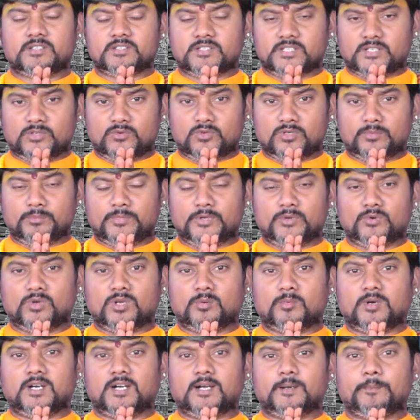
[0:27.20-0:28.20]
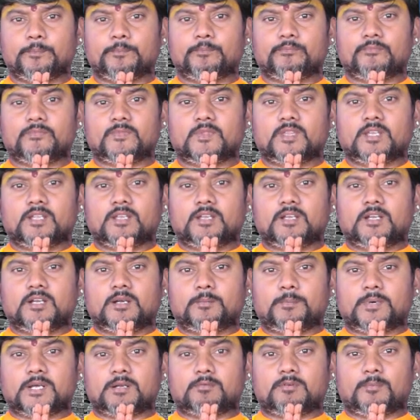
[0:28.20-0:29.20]
శ్రీ గురుభ్యో నమ
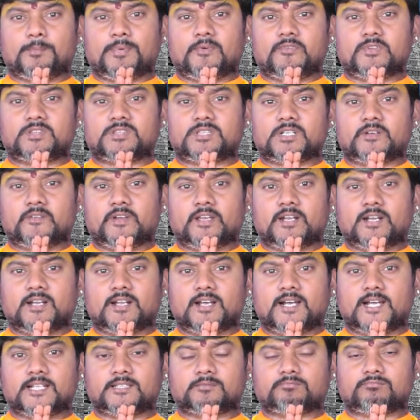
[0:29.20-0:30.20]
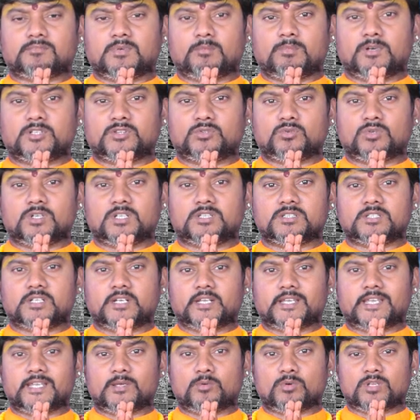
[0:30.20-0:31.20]
పరమ పవిత్రమైన నా
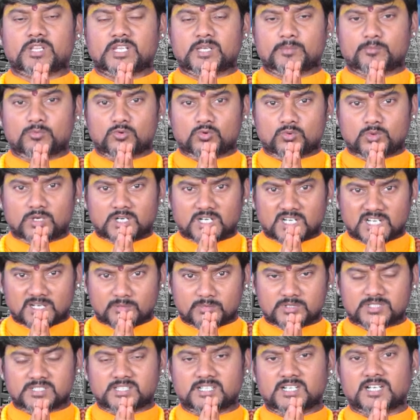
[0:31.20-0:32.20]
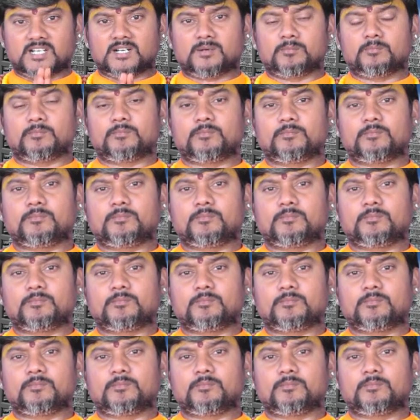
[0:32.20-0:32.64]
ఆత్మబంధువులందరికీ హృదయపూర్వక నమస్కారం